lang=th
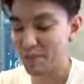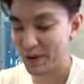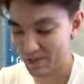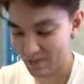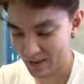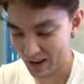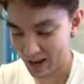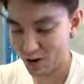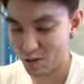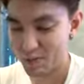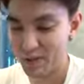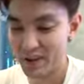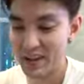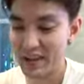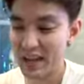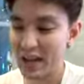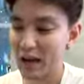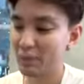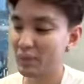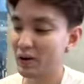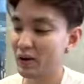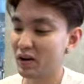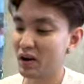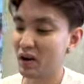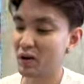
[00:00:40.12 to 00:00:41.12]
นอลูมิเนียม
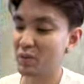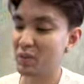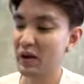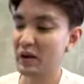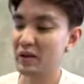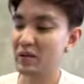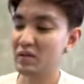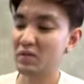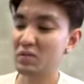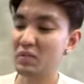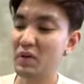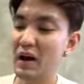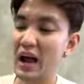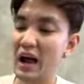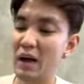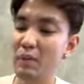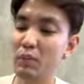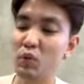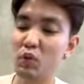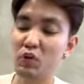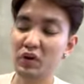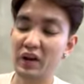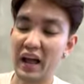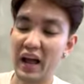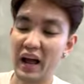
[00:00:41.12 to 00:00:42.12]
แล้วก็เป็นผ้าบุ
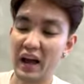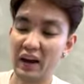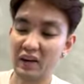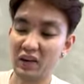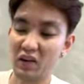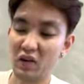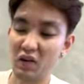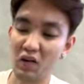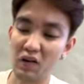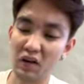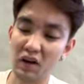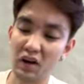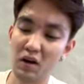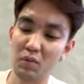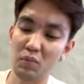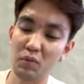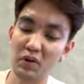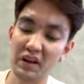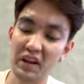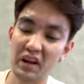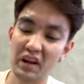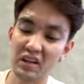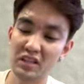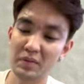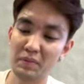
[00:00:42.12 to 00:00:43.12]
หนังเนาะ แล้วก็บน
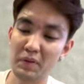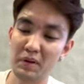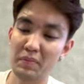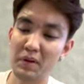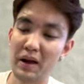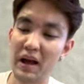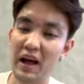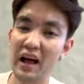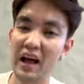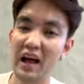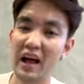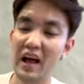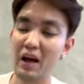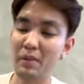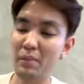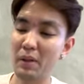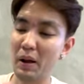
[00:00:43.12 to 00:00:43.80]
นี้ก็จะเป็นผ้าแบ